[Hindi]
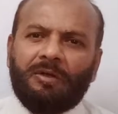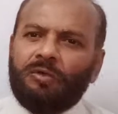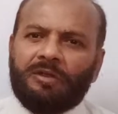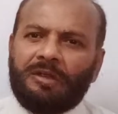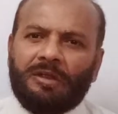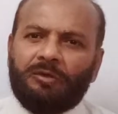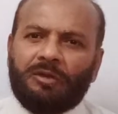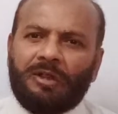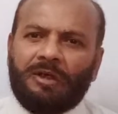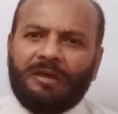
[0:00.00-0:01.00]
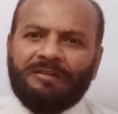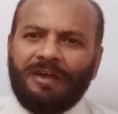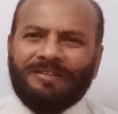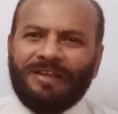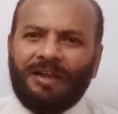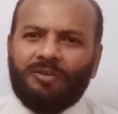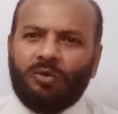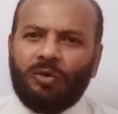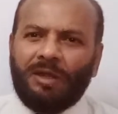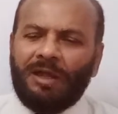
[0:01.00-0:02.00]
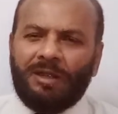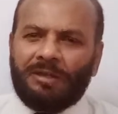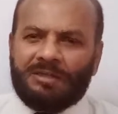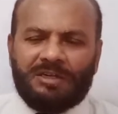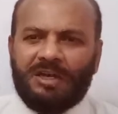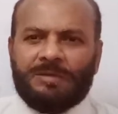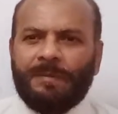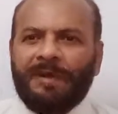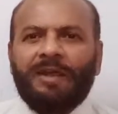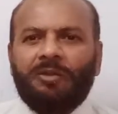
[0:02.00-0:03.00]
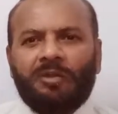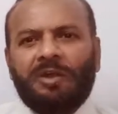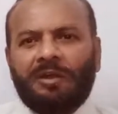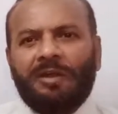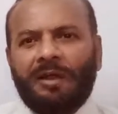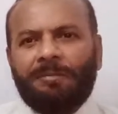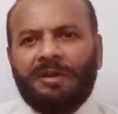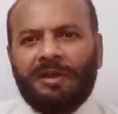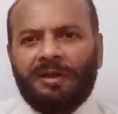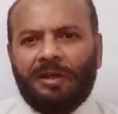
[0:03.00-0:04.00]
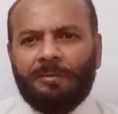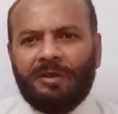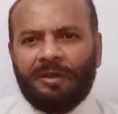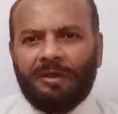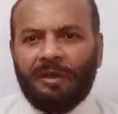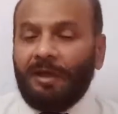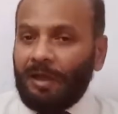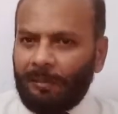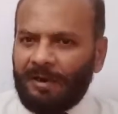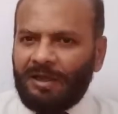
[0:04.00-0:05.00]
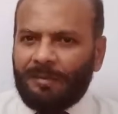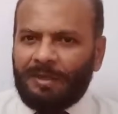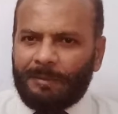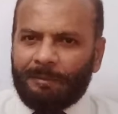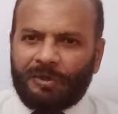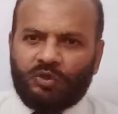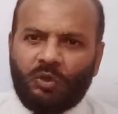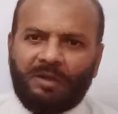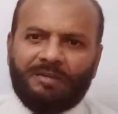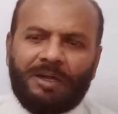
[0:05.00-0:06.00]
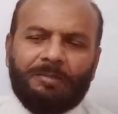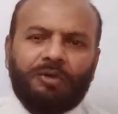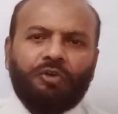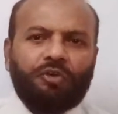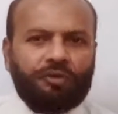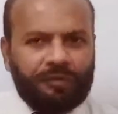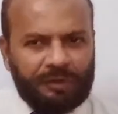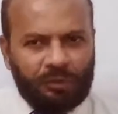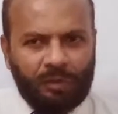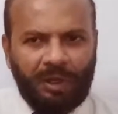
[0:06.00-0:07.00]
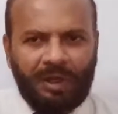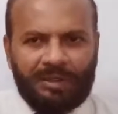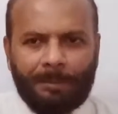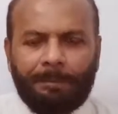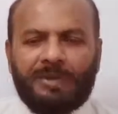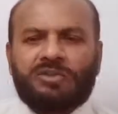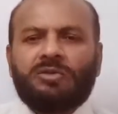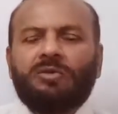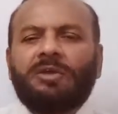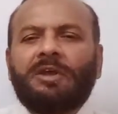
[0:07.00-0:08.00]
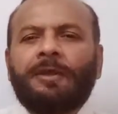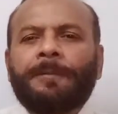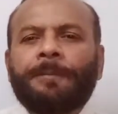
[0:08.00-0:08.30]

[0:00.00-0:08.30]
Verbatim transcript: उनके उनके एहसास को ना जांच पाए तो ये आपकी नाकामी है हमारी कामयाबी बच्चों के साथ भी उस वक्त होगी जब बच्चों के